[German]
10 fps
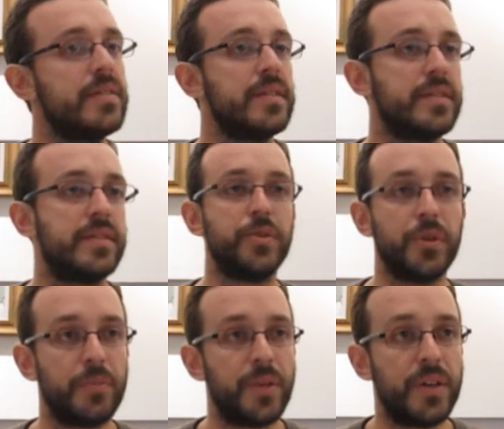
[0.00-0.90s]
this
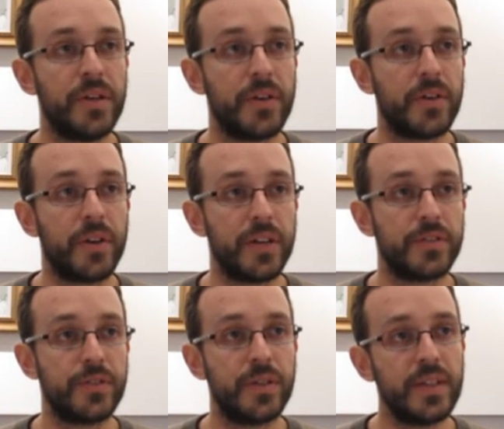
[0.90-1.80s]
European
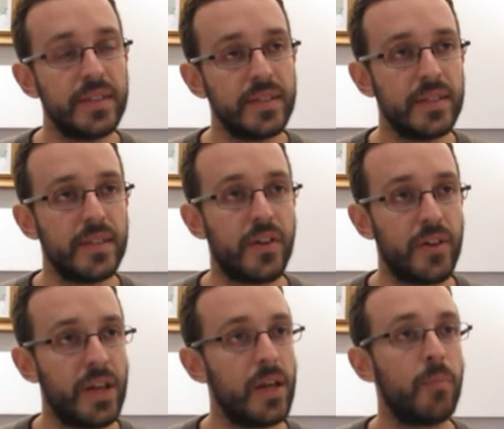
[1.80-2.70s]
integration? Is it a
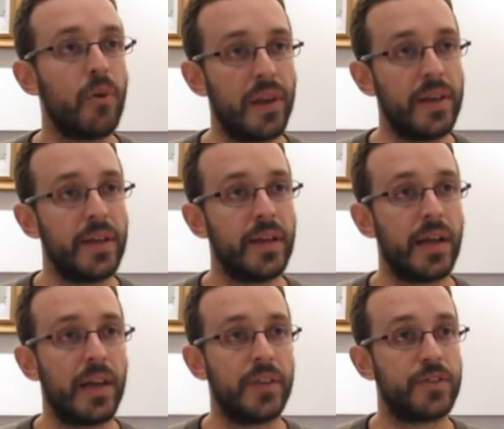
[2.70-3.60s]
real
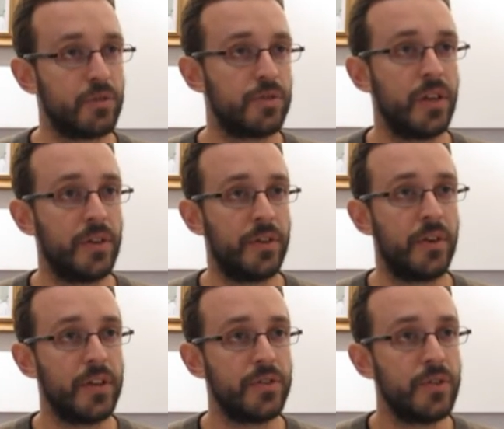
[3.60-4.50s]
political and social
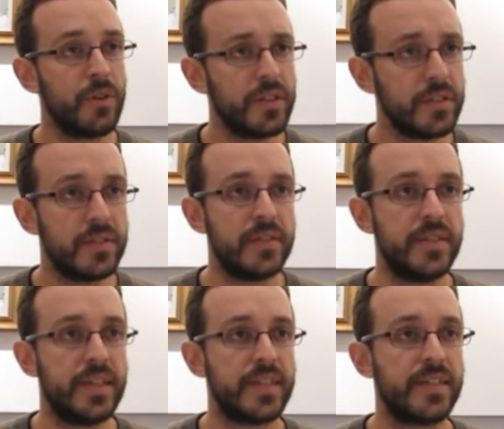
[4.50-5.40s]
integration or is it
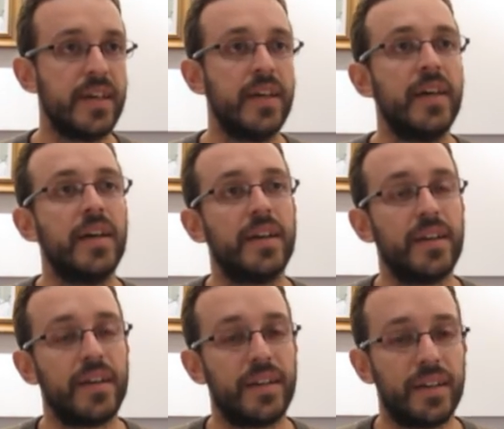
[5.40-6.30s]
just
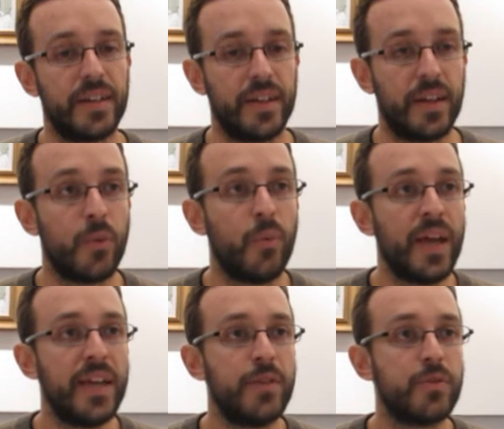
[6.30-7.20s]
Uh, a
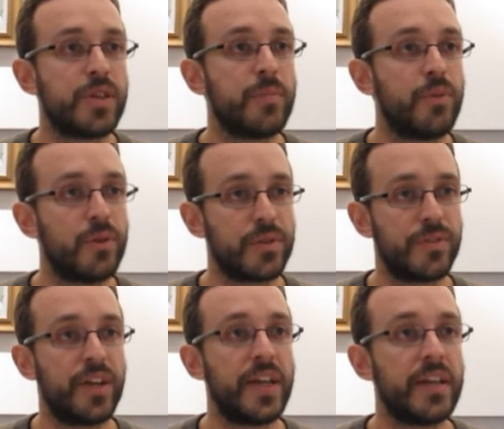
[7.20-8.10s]
way to support
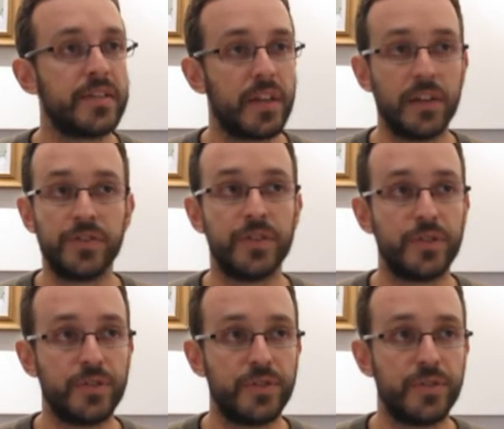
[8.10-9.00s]
financial
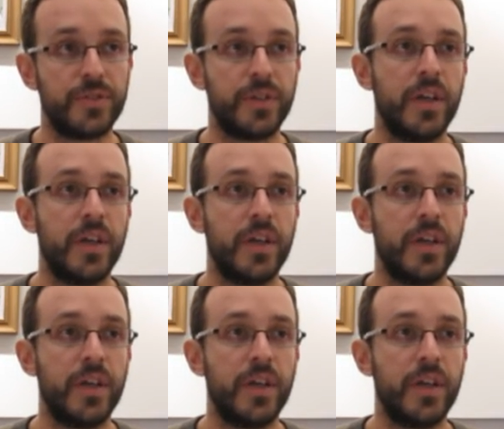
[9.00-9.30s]
institutions.